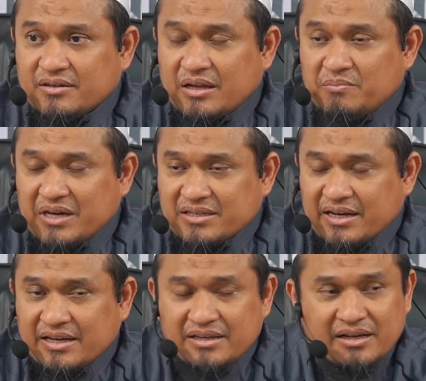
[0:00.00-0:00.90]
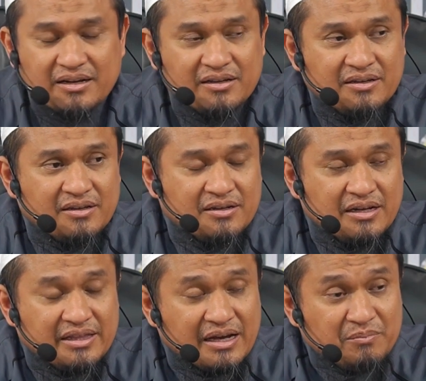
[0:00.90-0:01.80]
dan biasa hadir
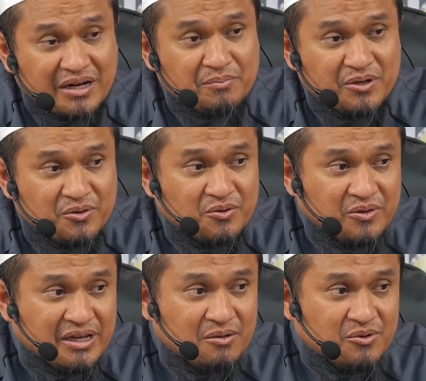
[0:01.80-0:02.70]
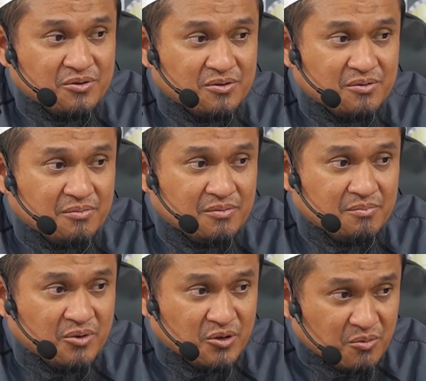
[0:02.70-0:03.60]
di tengah para penuntut ilmu,
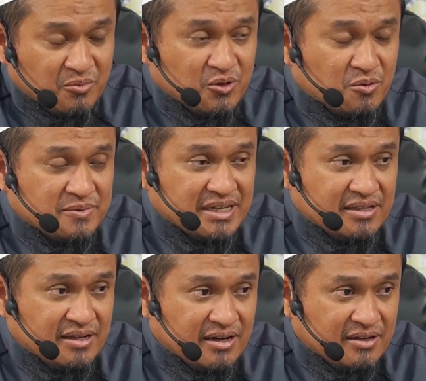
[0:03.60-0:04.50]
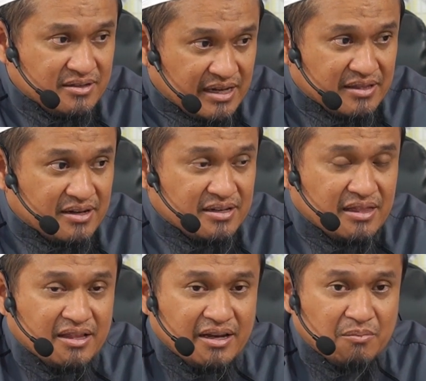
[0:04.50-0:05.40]
pondok-pondok pesantren,
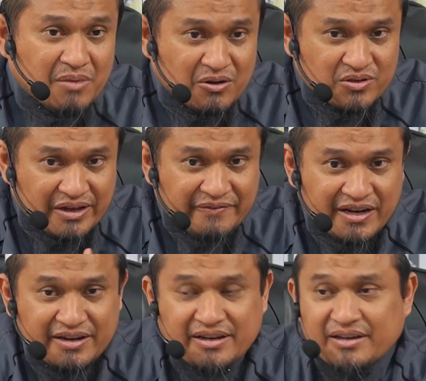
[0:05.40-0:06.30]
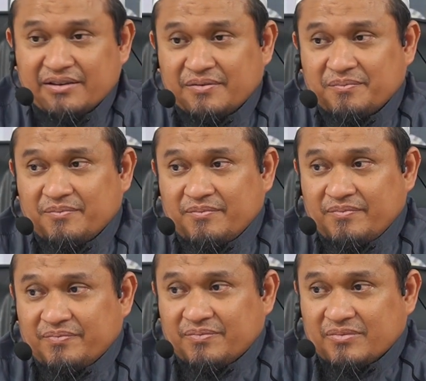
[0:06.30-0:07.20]
santri-santri yang bagus hafalannya.
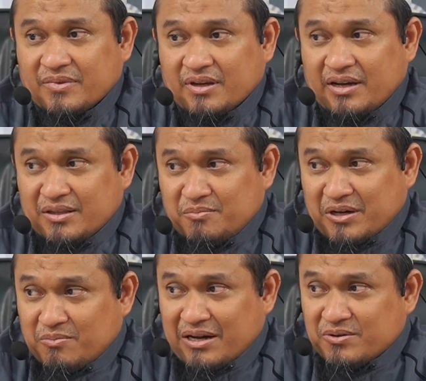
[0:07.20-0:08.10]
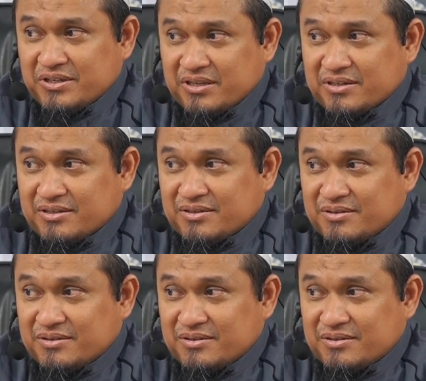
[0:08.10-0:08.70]
Nah itu baru bagus itu.